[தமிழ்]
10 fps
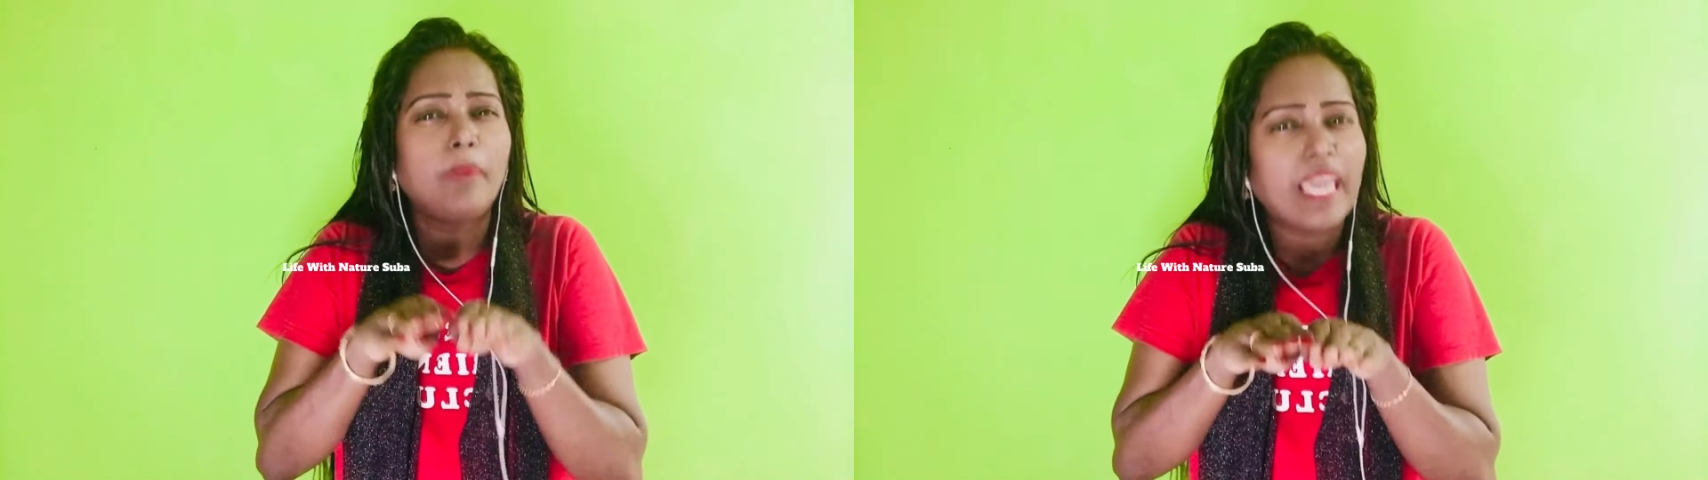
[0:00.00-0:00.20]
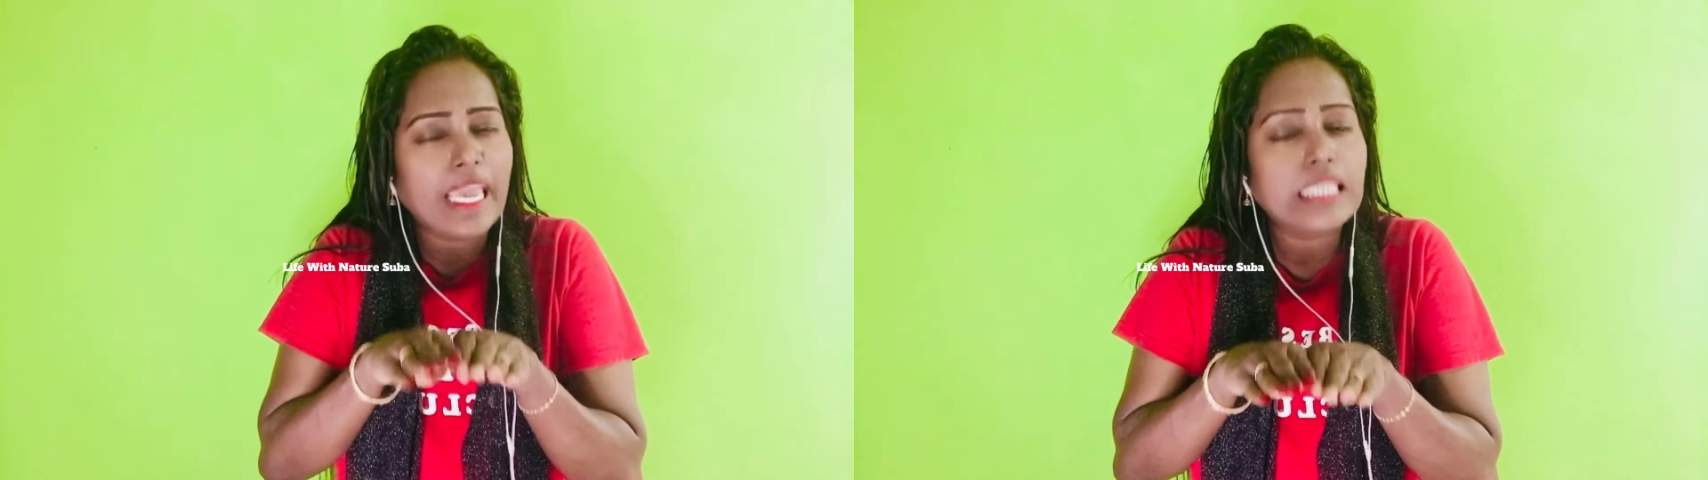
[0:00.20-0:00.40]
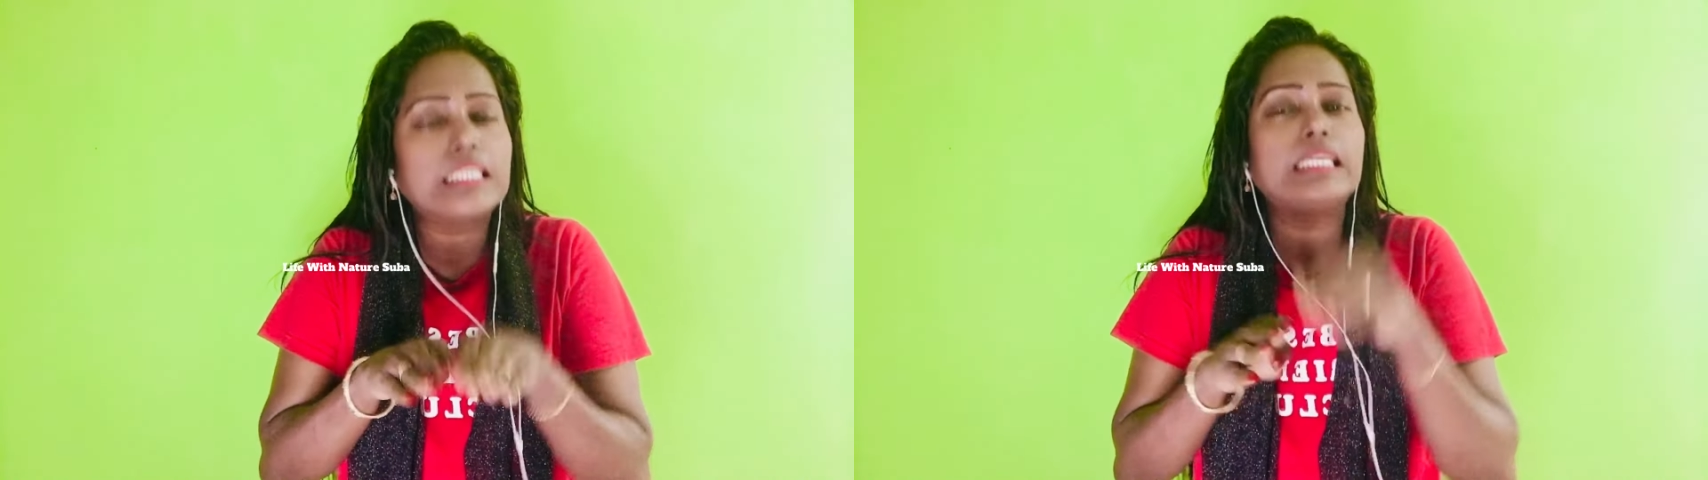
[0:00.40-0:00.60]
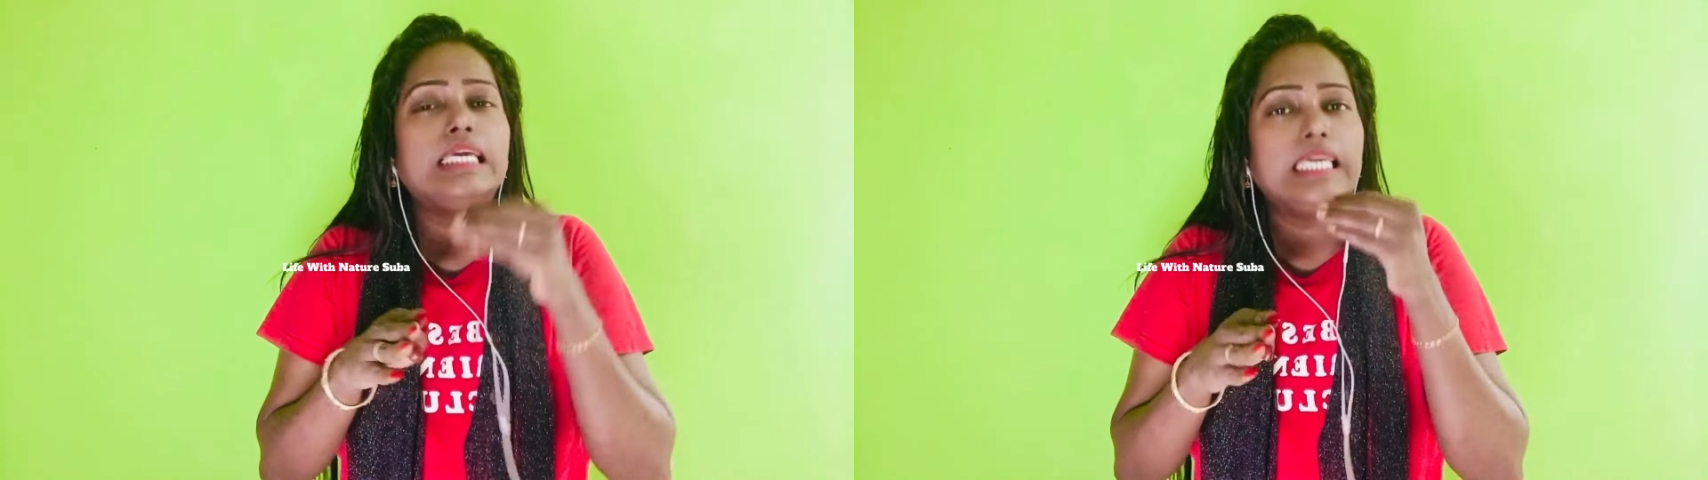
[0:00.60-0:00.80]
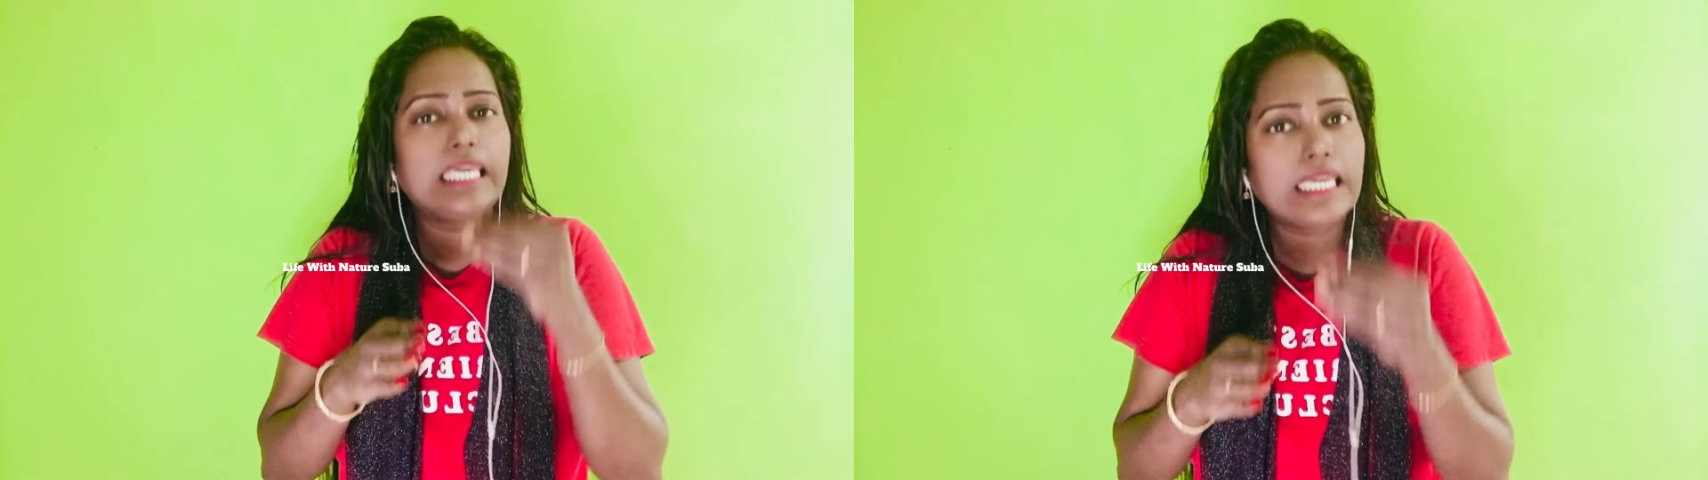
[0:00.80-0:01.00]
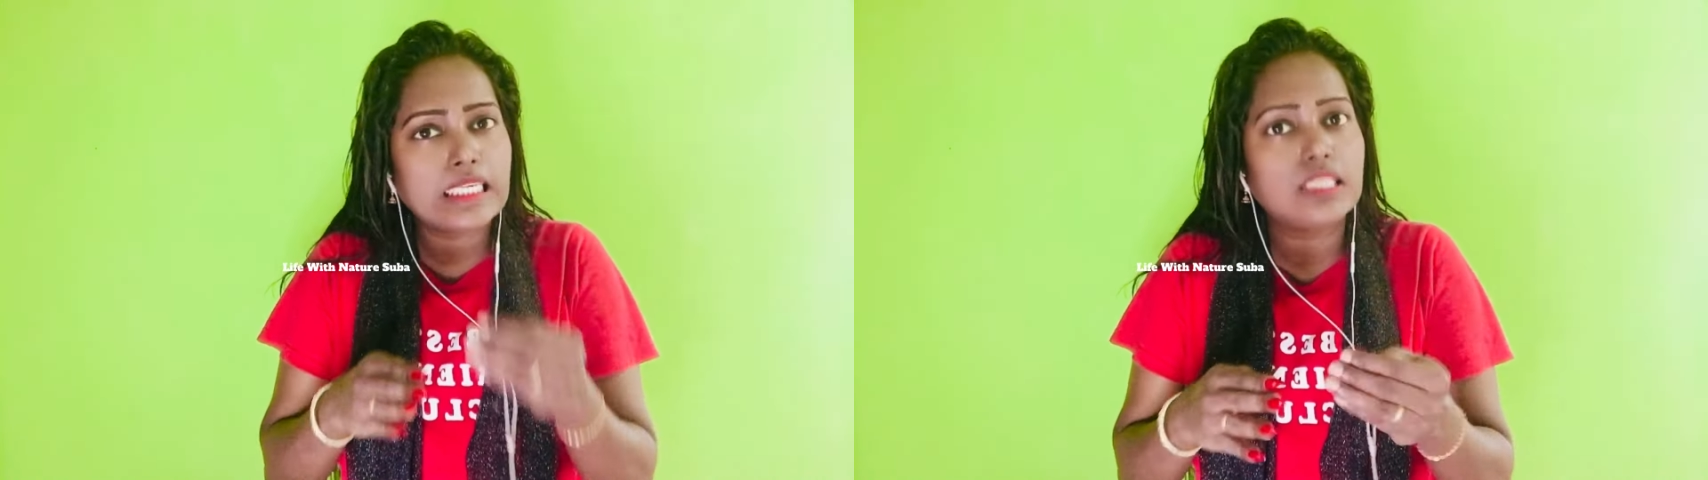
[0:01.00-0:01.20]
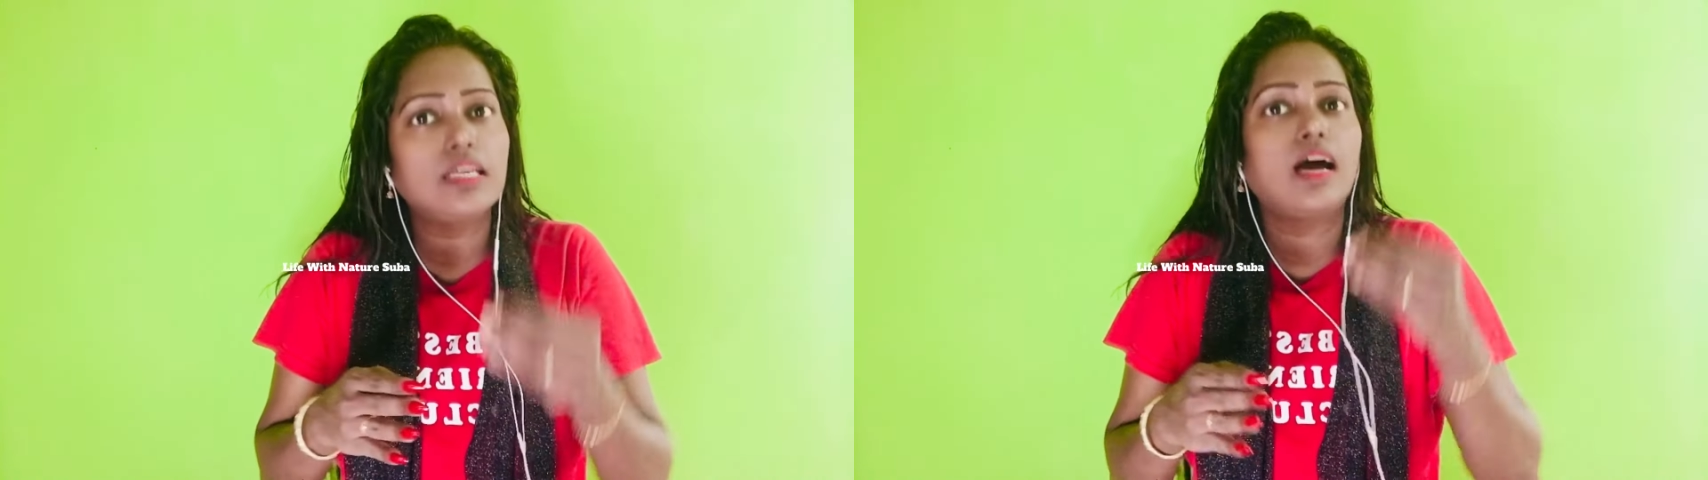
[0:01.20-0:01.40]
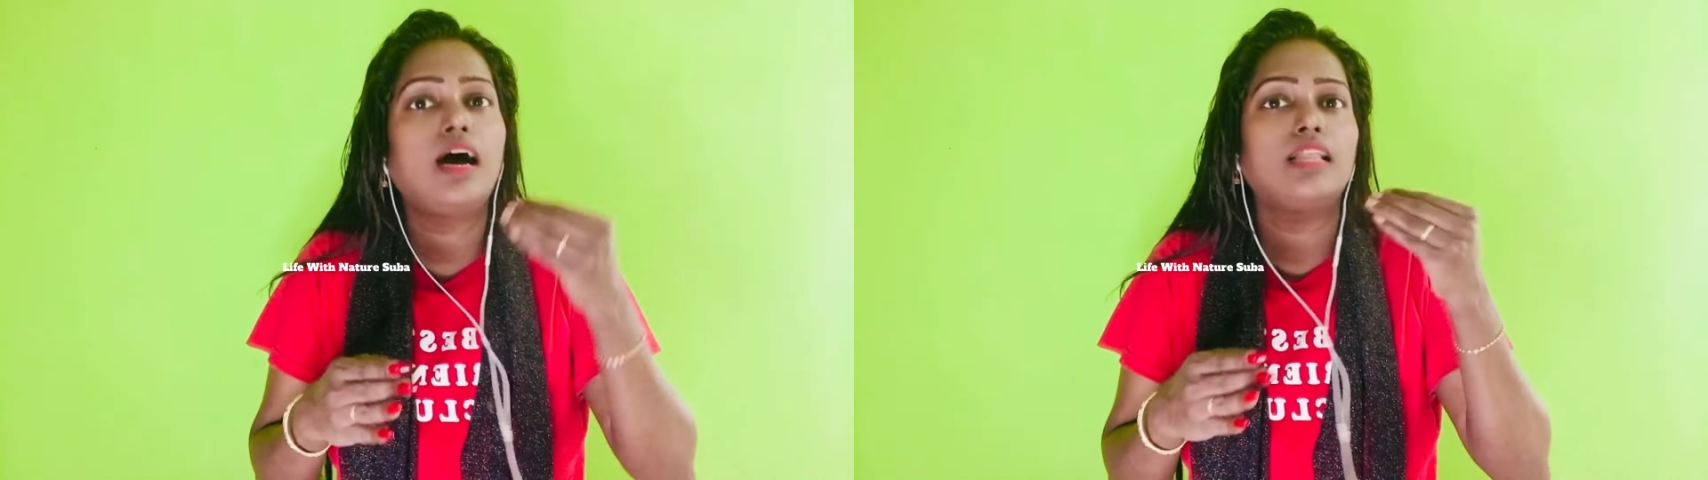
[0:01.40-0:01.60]
பேசி
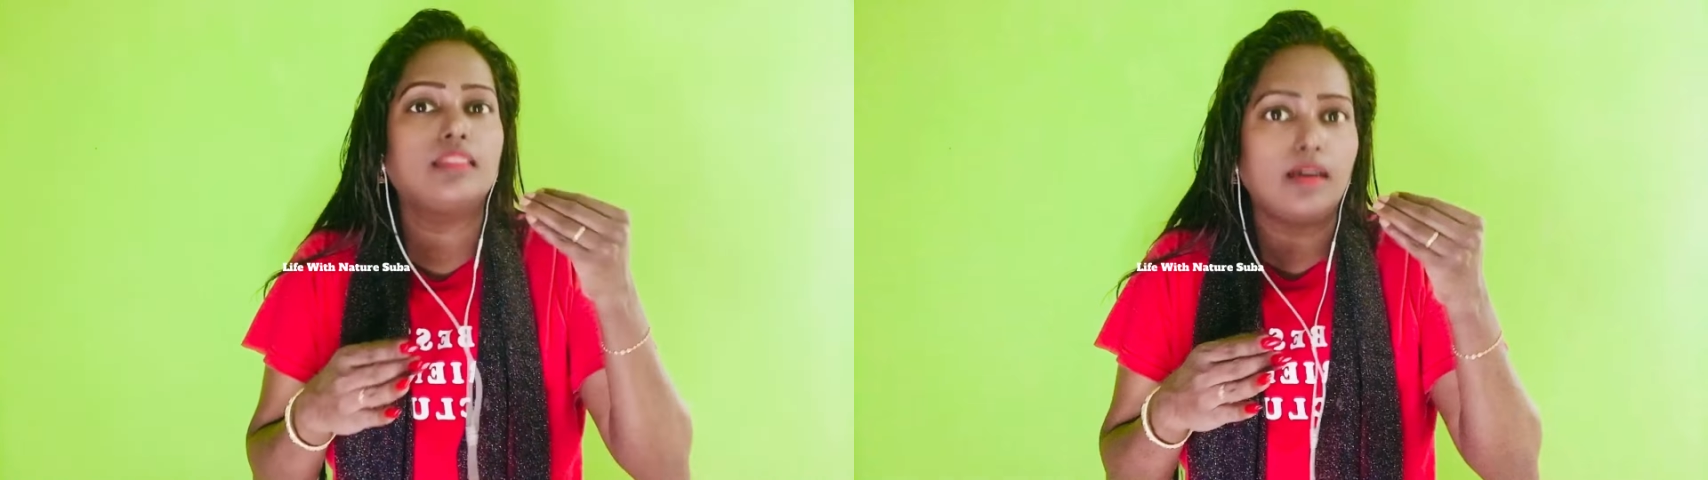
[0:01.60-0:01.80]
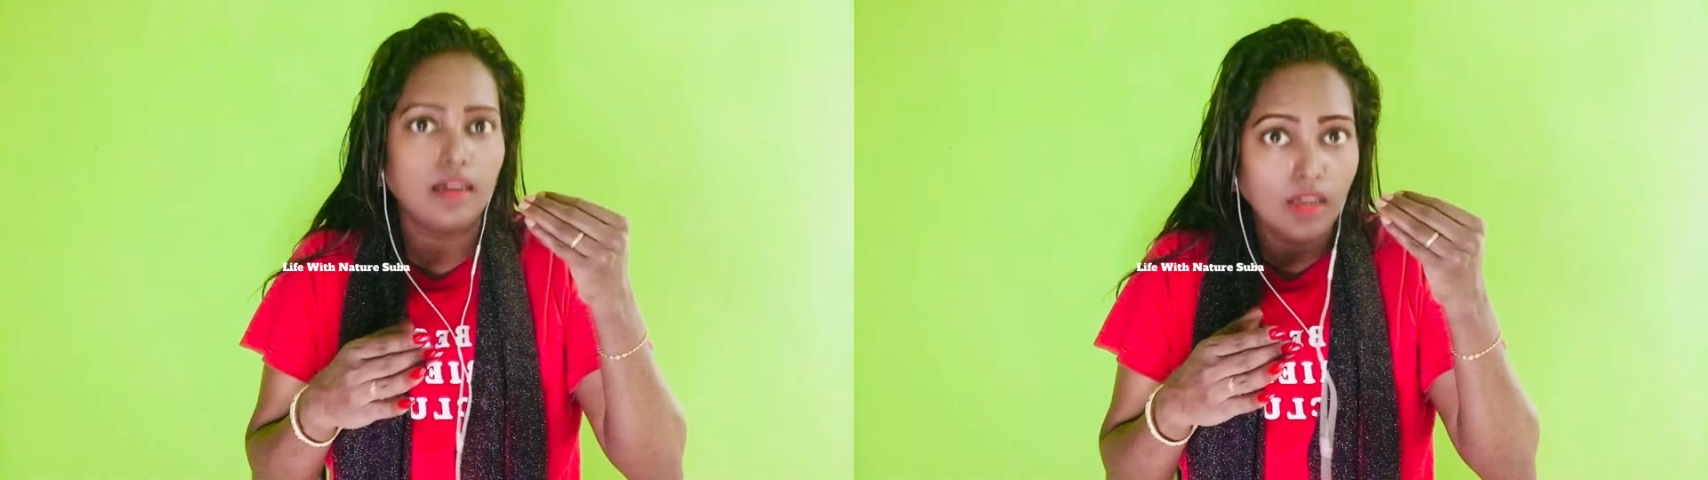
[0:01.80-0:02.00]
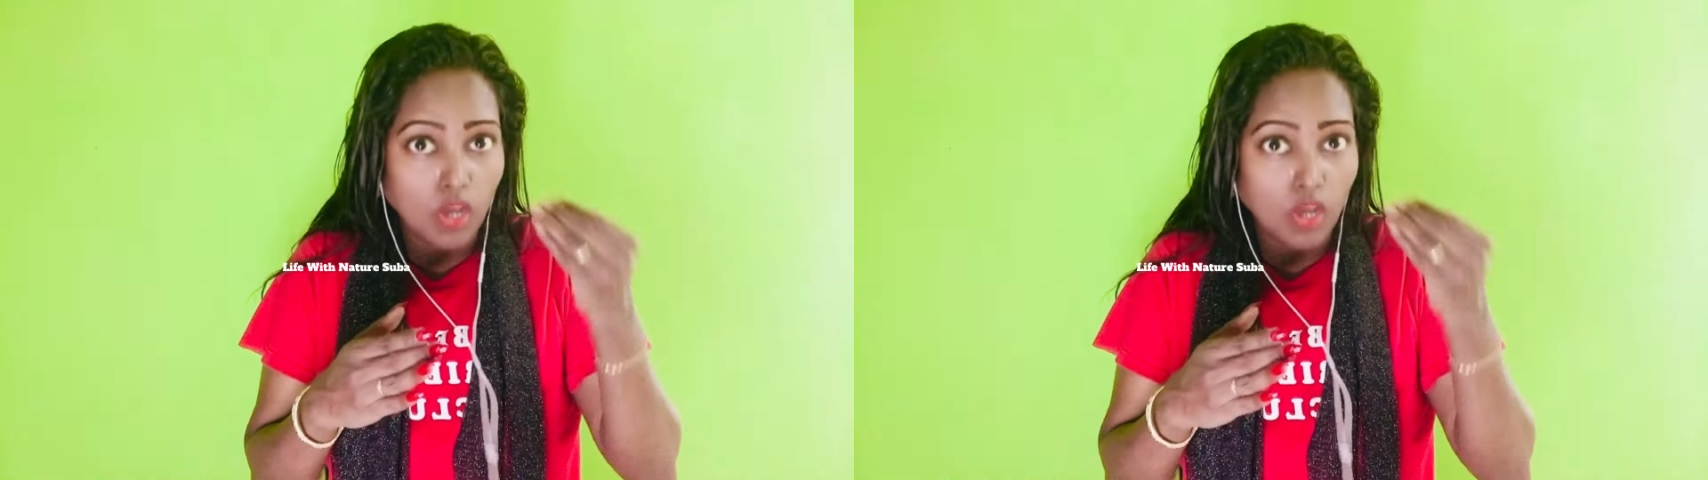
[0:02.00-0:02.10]
ஈஸியாக அந்த